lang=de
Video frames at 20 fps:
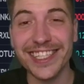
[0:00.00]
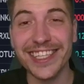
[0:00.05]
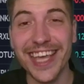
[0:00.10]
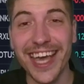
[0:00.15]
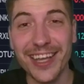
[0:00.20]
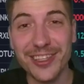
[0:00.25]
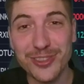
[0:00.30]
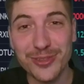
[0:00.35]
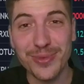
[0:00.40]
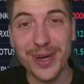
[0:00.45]

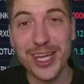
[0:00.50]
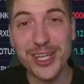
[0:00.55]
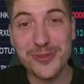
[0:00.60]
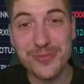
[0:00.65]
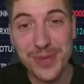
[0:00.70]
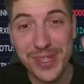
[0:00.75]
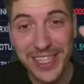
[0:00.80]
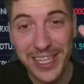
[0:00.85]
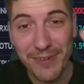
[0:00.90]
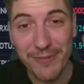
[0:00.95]
der zum
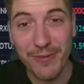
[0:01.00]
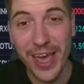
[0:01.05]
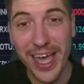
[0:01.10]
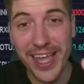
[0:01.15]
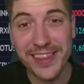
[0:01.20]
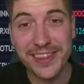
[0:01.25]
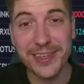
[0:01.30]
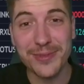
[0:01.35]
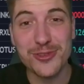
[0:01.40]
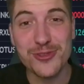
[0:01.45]
Beispiel den
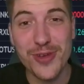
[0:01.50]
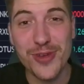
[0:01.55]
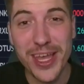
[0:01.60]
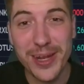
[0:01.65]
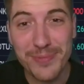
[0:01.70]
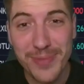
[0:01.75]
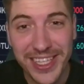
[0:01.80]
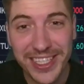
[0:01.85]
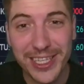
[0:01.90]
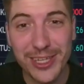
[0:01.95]
Phantom Trade
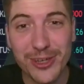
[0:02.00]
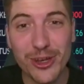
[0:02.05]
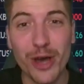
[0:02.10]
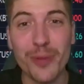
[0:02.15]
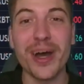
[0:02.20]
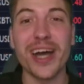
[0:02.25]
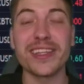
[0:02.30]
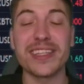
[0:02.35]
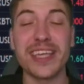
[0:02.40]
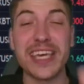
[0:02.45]
mitgenommen bekommen
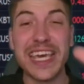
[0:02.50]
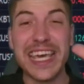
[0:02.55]
hat.